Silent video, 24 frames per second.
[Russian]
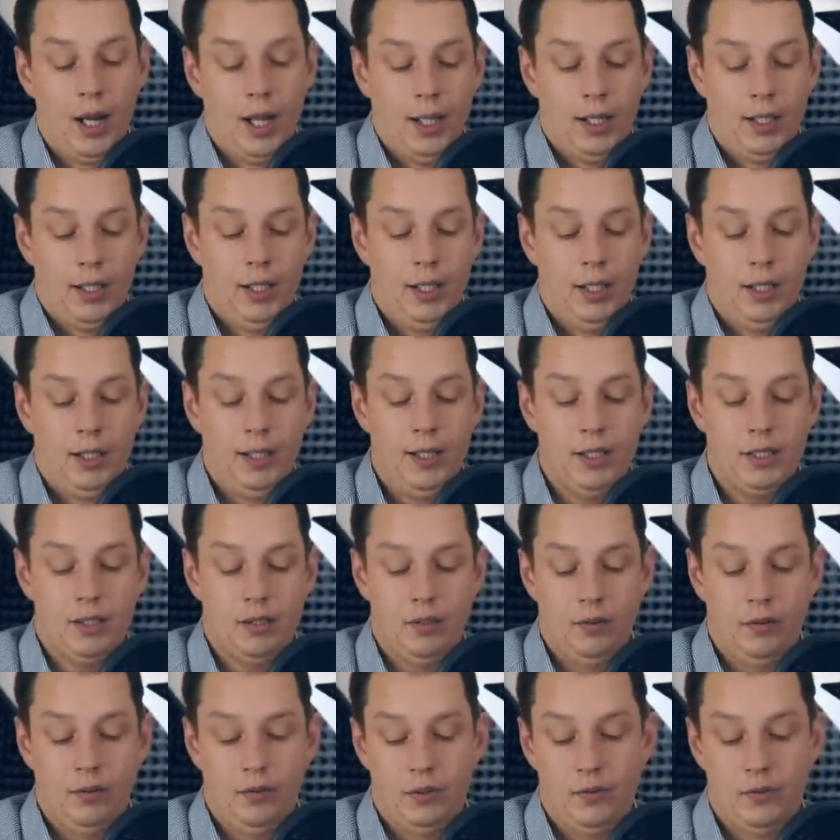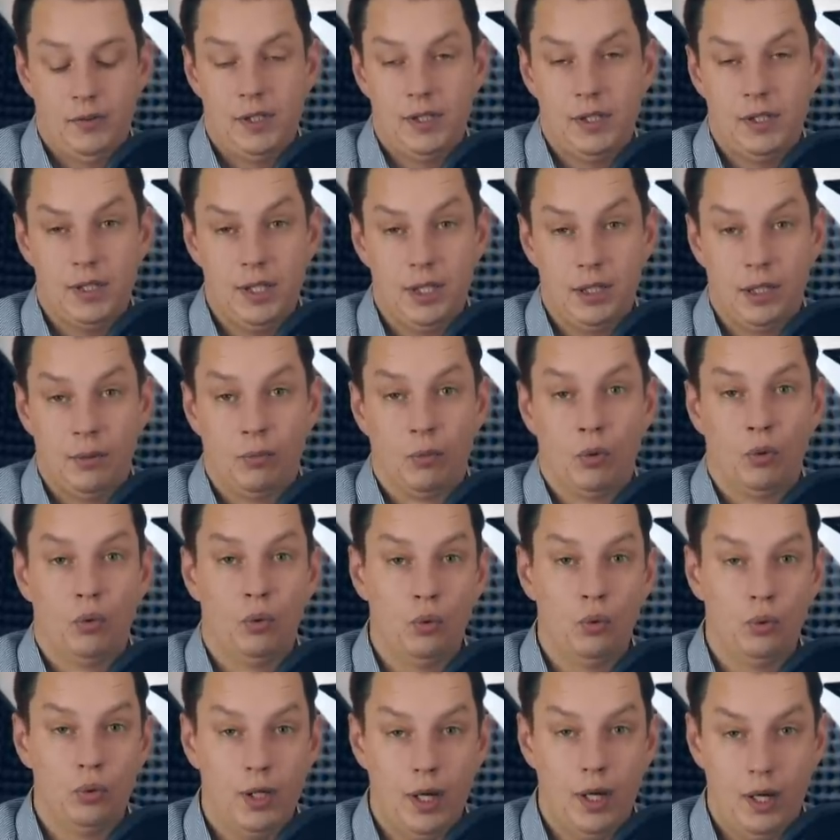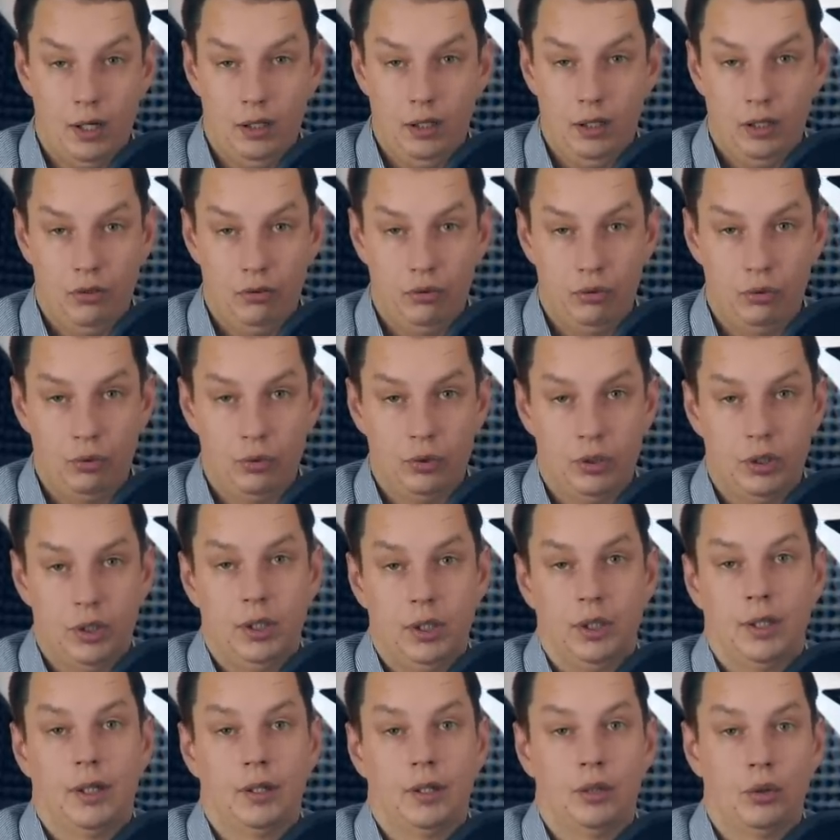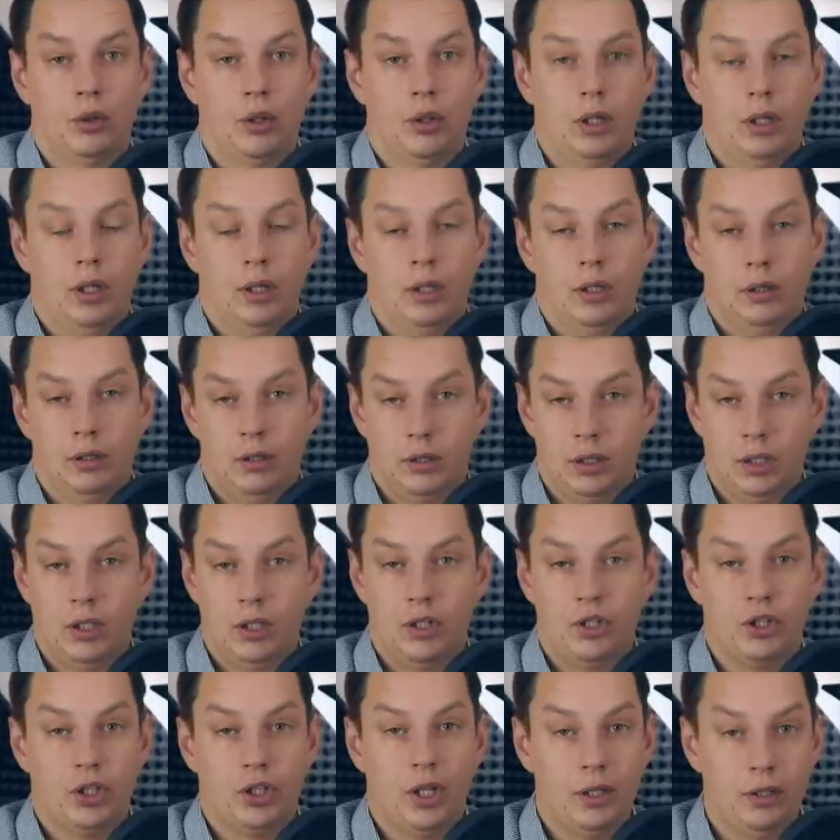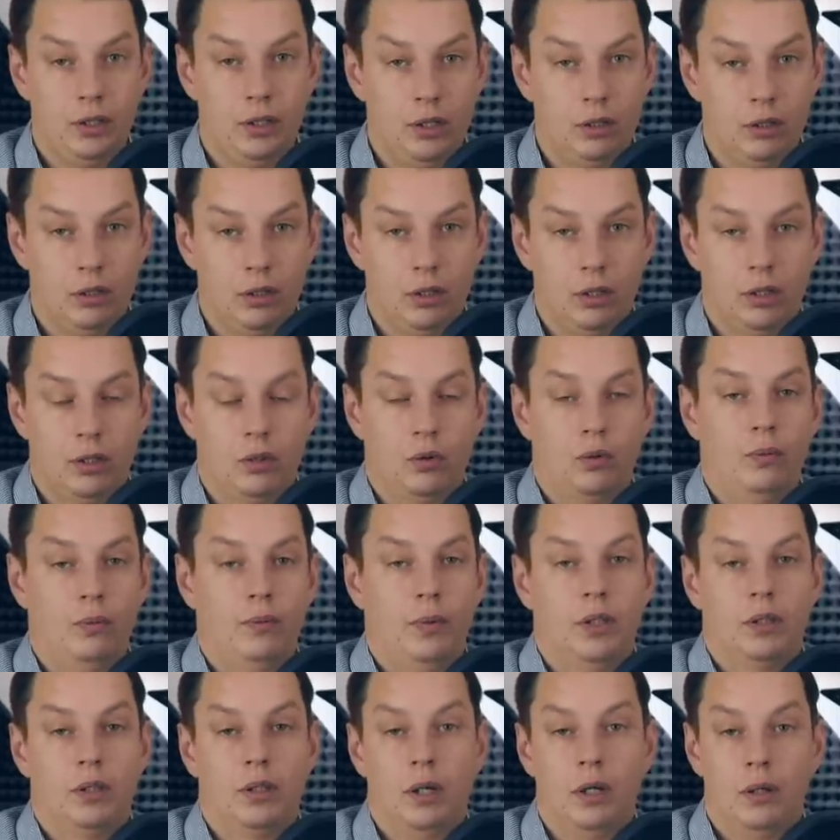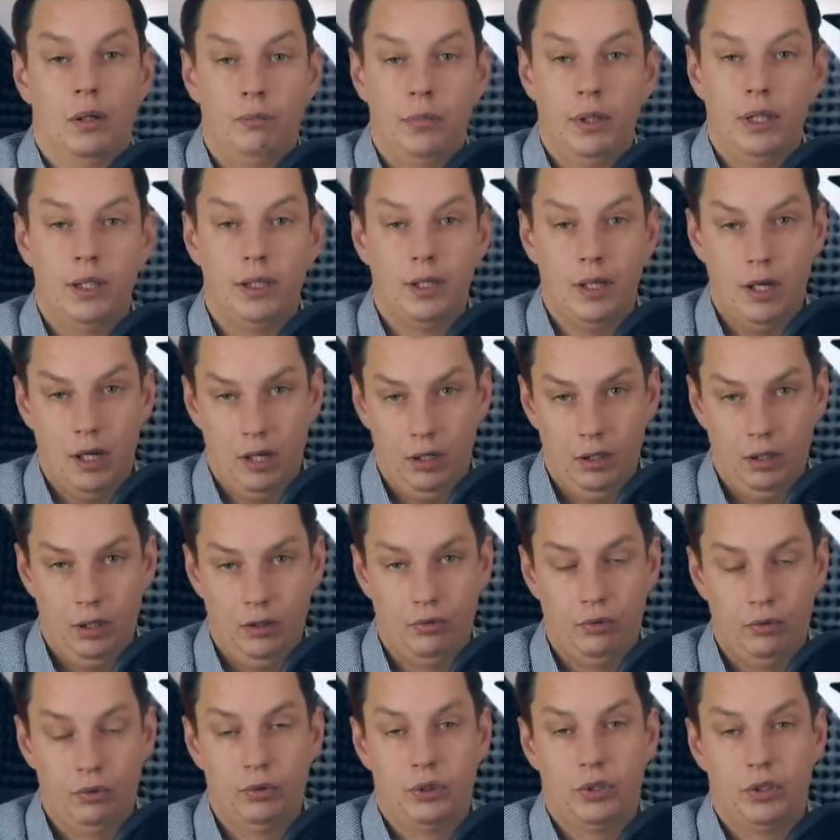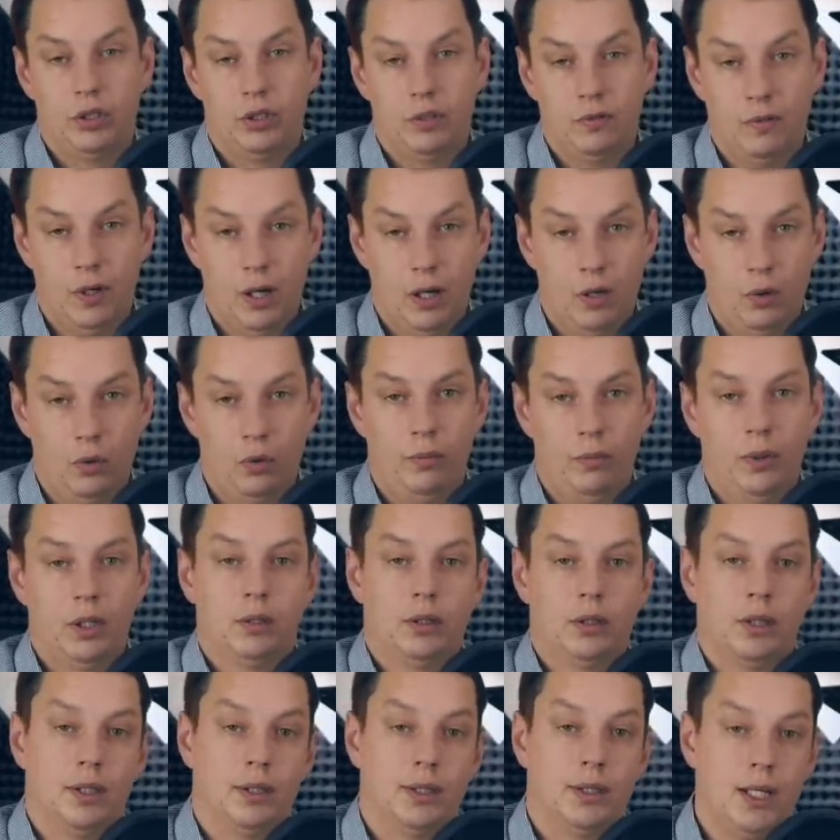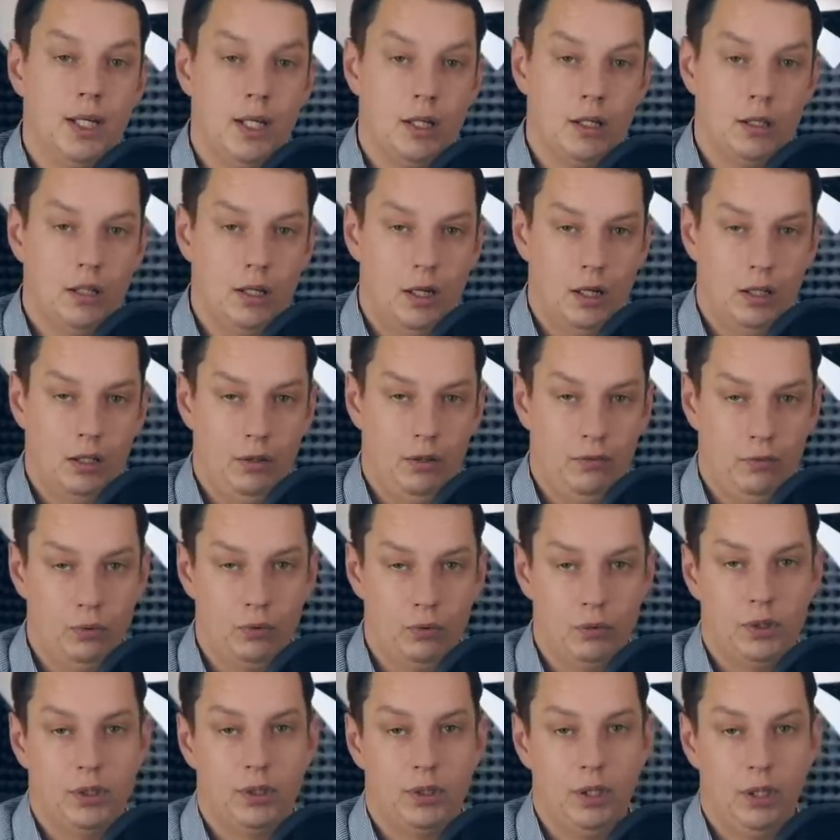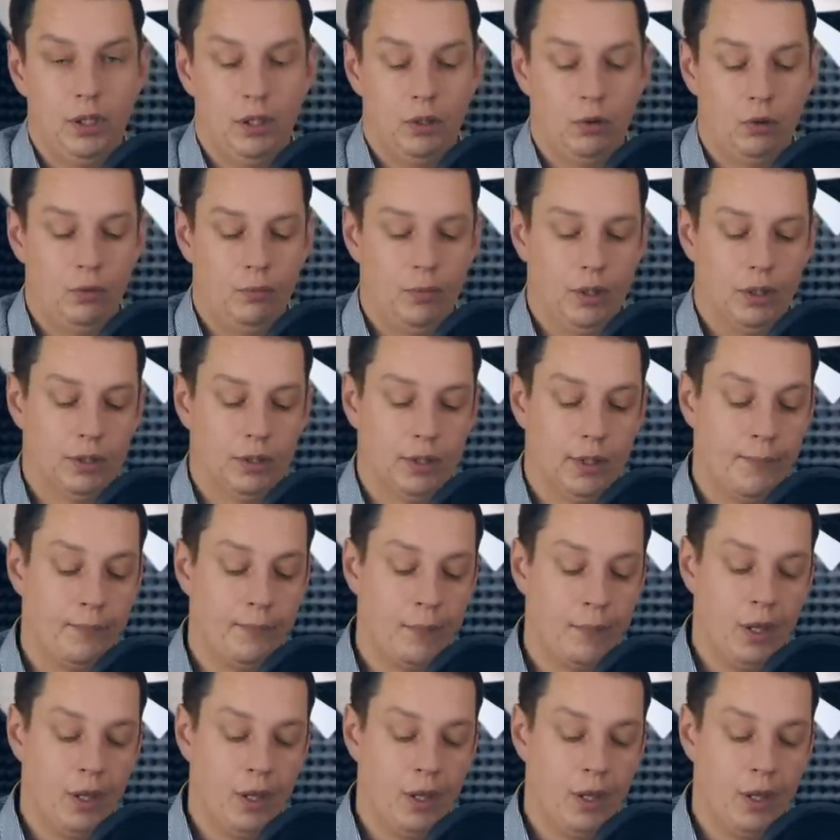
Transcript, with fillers: и есть в связи с этим унарные функции, которые содержат один аргумент, бинарные функции, два аргумента, тернарные функции, три аргумента.